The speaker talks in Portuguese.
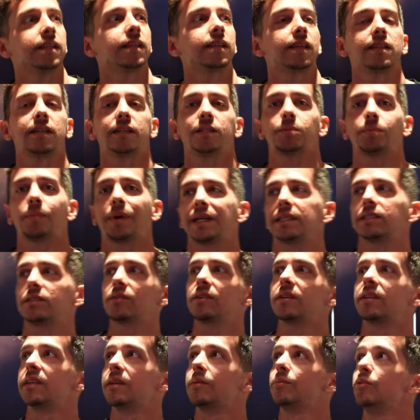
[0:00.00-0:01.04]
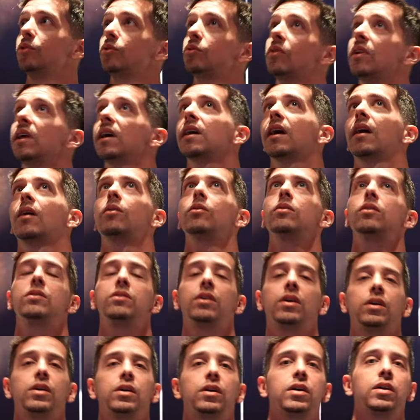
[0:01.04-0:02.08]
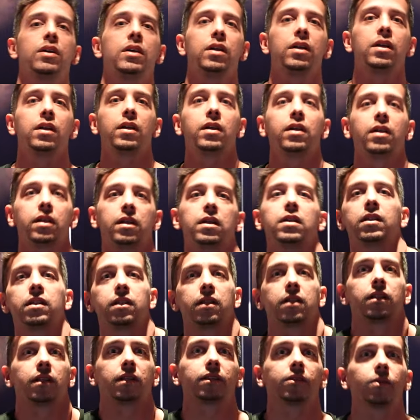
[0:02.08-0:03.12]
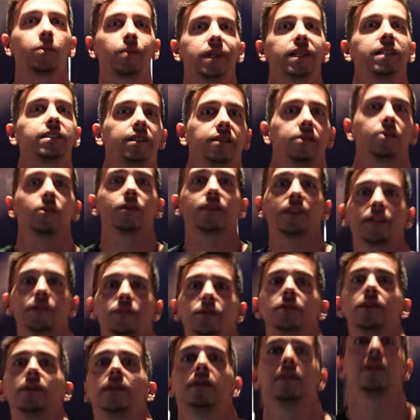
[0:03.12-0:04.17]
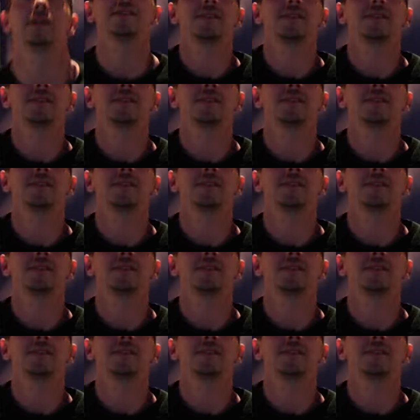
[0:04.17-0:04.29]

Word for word: Eles passam aqui, é muito legal. Tô tá parecendo um lutador?